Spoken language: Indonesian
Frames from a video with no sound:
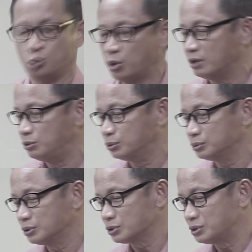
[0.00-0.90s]

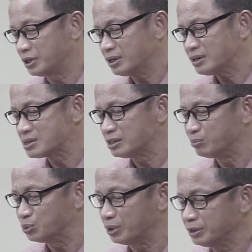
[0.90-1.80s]
waduh saudara yang kasih
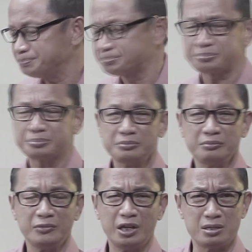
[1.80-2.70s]
dalam Tuhan
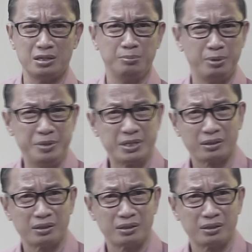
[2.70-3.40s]
di berbicara